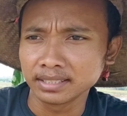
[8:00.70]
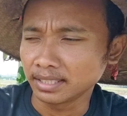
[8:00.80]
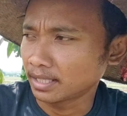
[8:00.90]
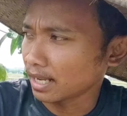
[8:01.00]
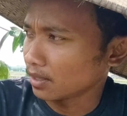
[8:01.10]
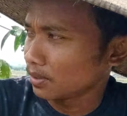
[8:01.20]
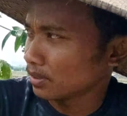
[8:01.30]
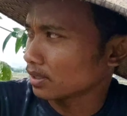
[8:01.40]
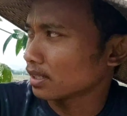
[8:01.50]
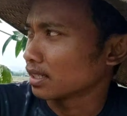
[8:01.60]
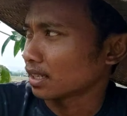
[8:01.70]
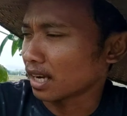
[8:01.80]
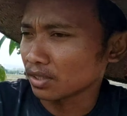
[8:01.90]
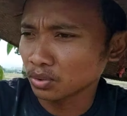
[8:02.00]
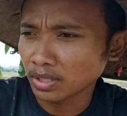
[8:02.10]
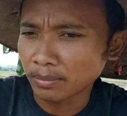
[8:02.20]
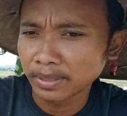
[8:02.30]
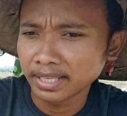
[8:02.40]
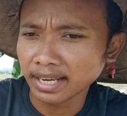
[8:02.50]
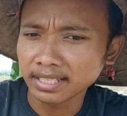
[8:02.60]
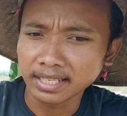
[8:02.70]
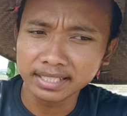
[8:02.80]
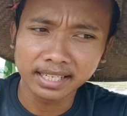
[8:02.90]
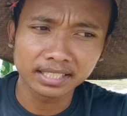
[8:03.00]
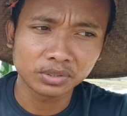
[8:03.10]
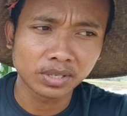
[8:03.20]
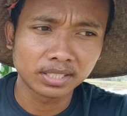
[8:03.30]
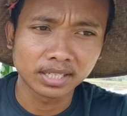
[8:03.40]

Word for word: tidak lur kalau sudah bedengannya ini nanti sudah